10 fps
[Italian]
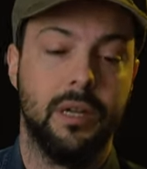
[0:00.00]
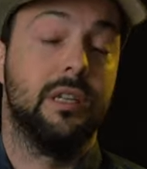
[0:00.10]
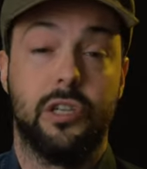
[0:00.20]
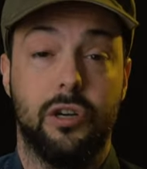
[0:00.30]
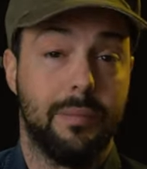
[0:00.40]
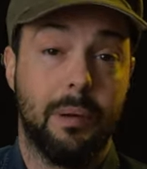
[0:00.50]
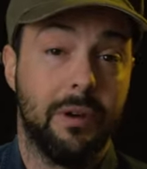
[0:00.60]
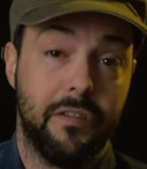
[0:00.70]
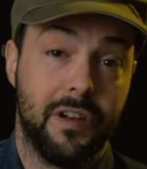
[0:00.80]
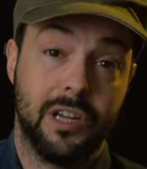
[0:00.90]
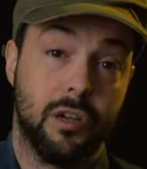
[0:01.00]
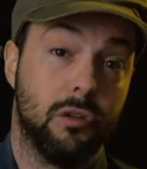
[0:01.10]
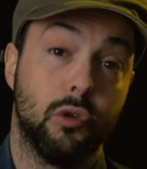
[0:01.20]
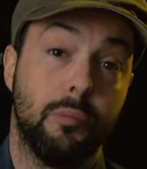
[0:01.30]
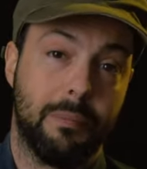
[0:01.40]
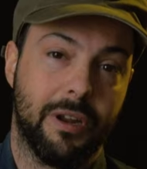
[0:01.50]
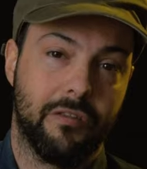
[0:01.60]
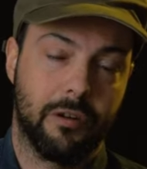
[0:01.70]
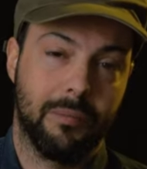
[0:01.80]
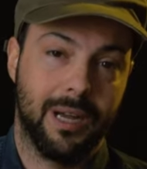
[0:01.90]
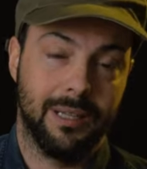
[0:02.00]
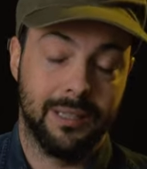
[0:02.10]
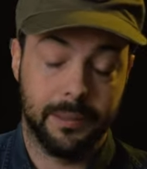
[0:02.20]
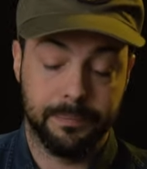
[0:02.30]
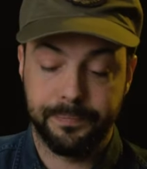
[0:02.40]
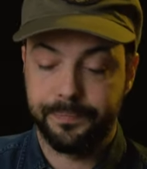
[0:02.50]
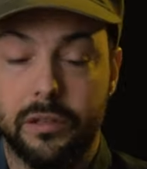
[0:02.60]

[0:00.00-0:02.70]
se non abbiamo dei flash super performanti.